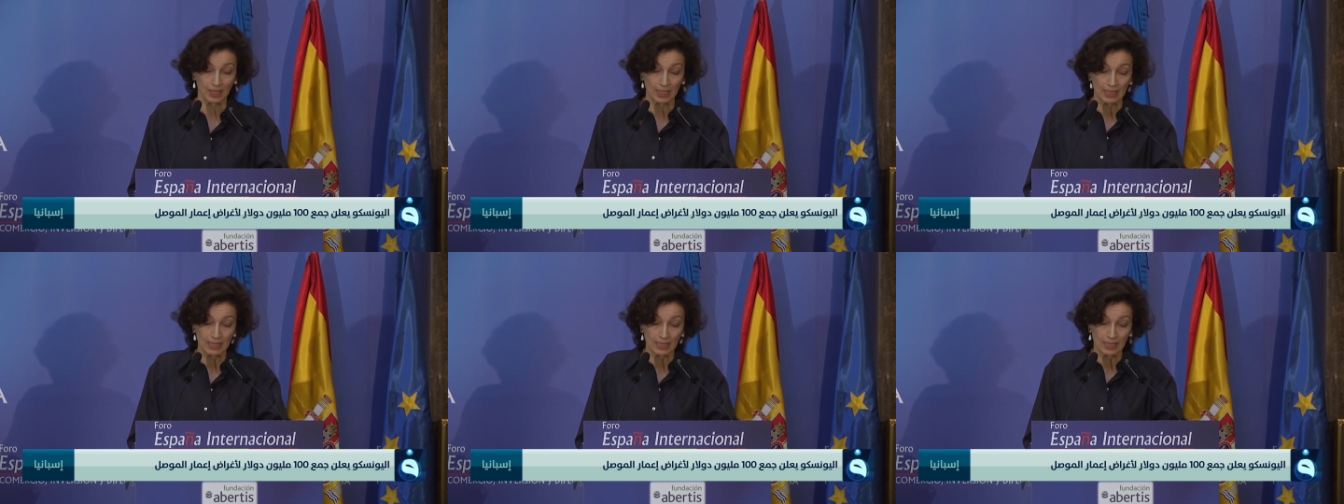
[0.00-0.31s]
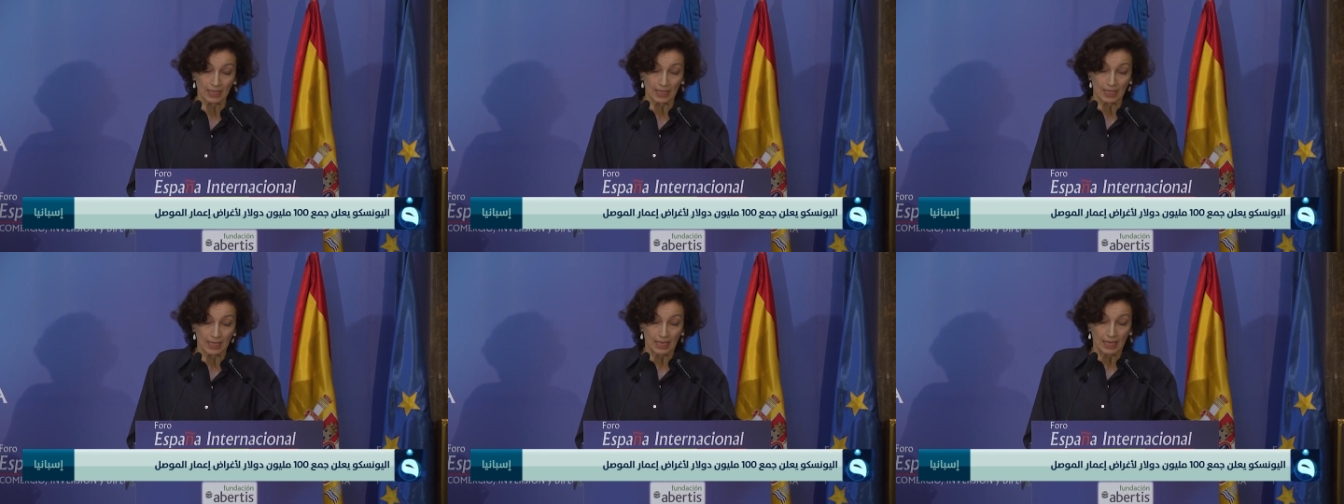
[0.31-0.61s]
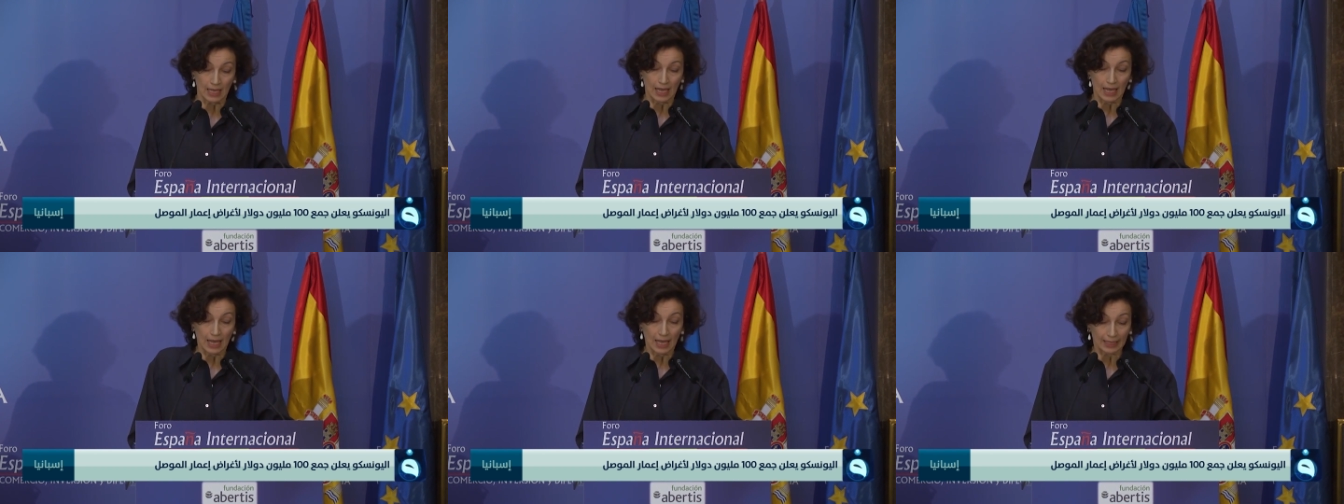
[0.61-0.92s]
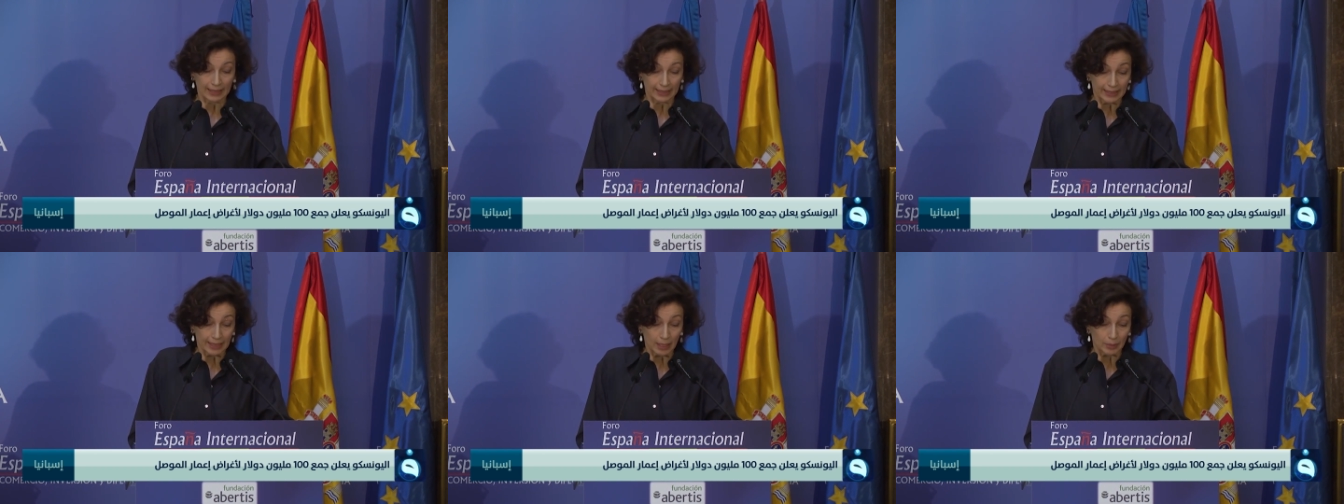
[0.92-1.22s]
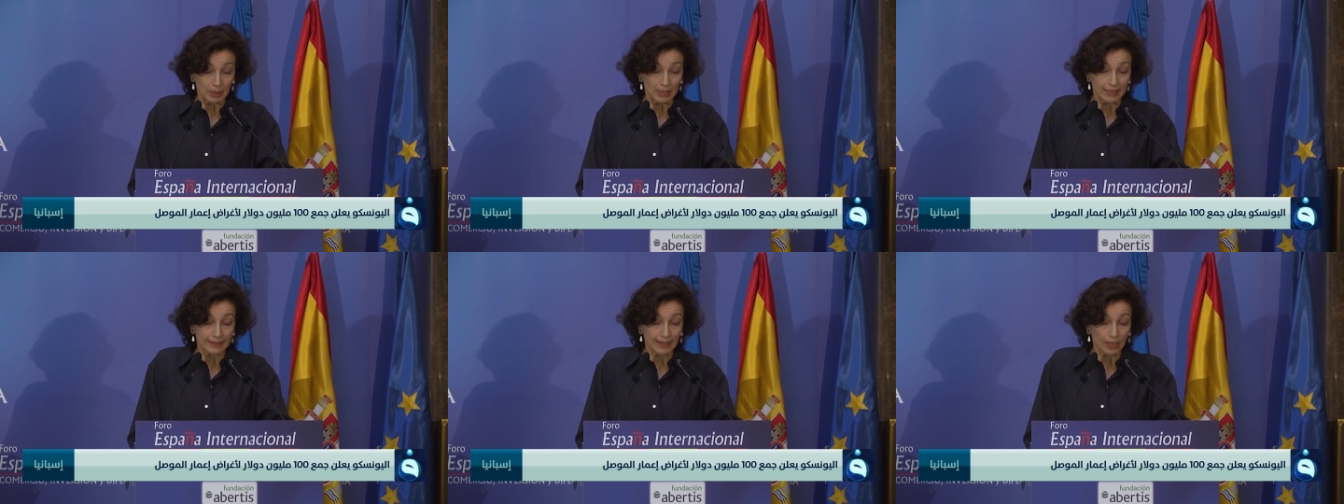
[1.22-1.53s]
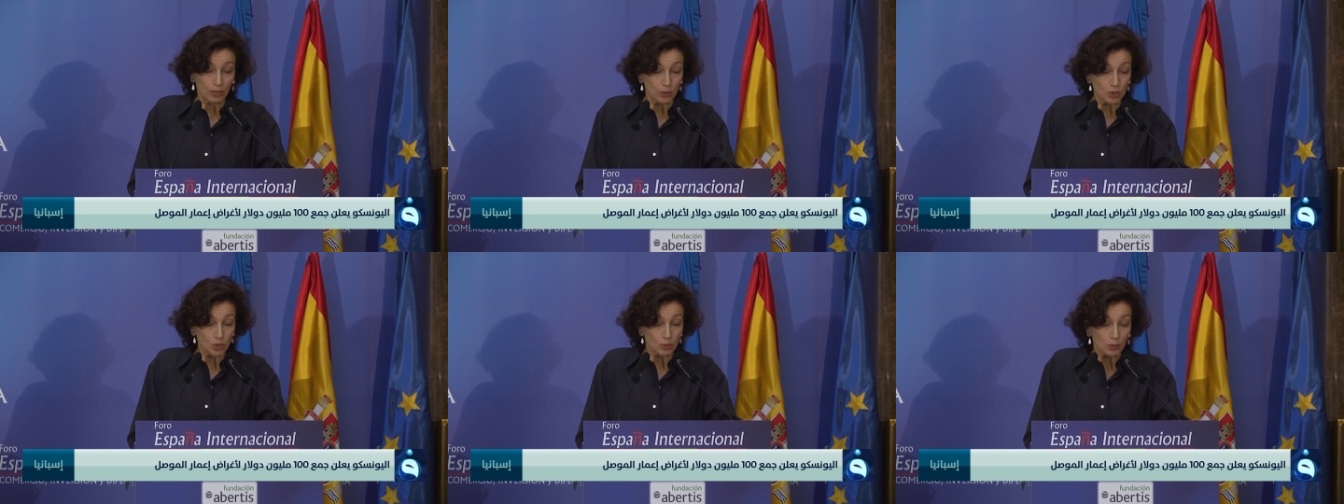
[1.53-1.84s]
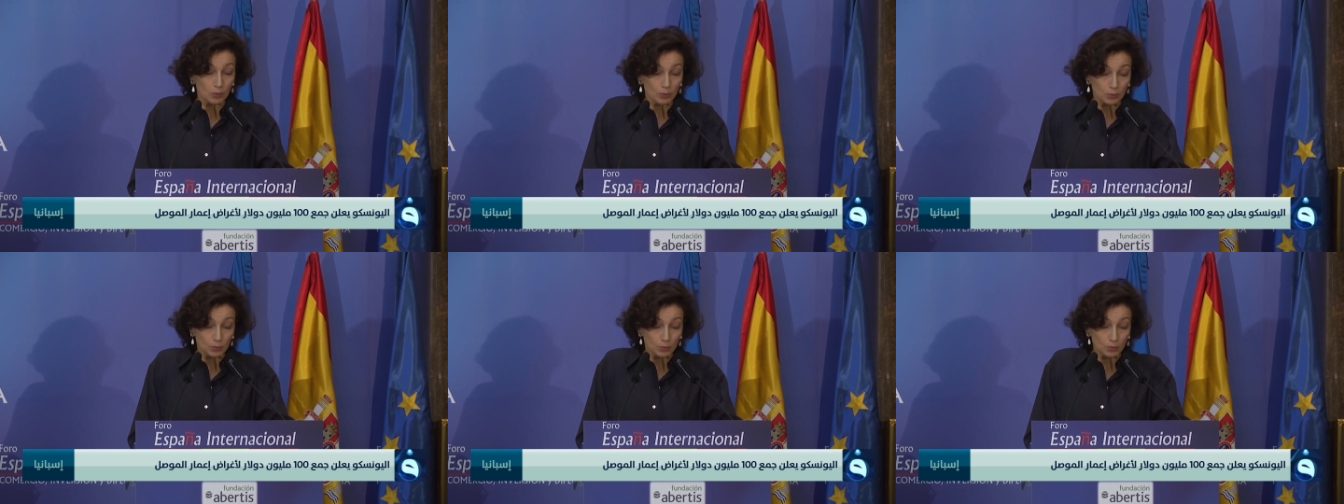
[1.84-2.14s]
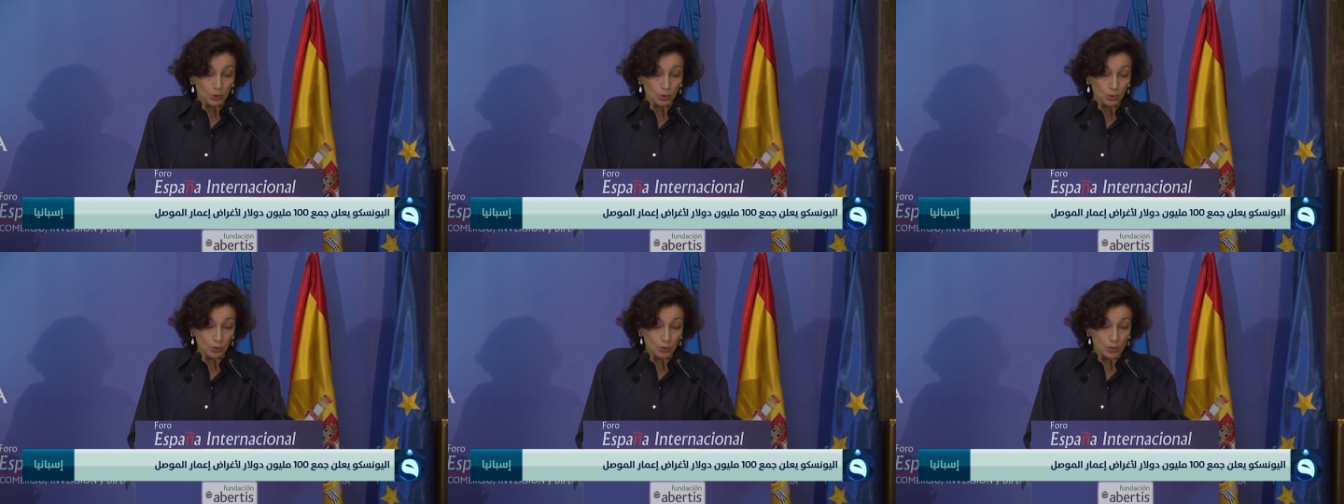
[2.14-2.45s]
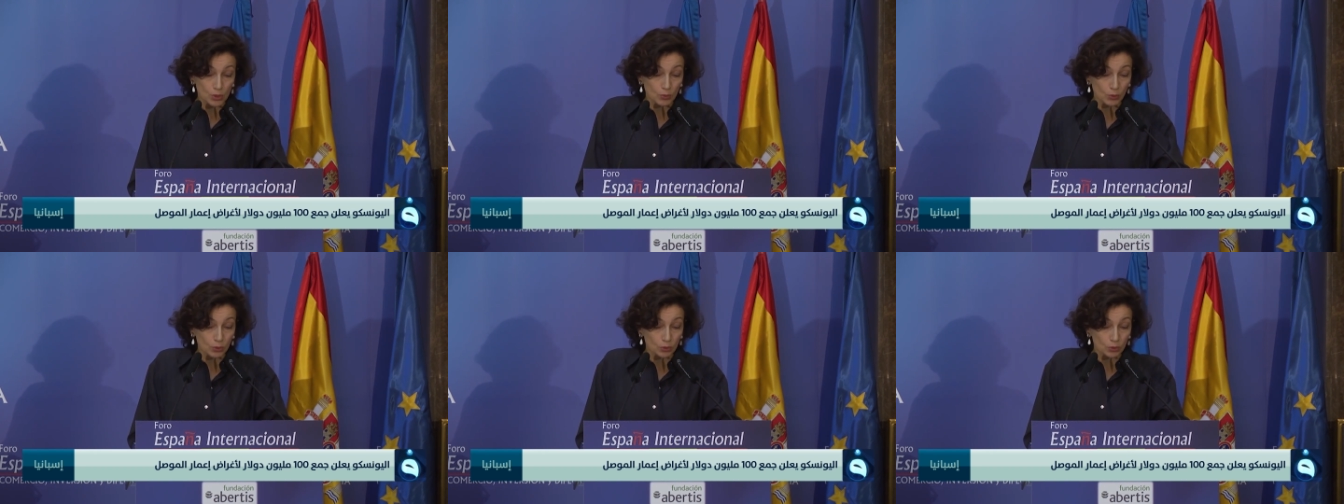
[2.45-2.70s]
مليون دولار لأغراض إعمار الموصل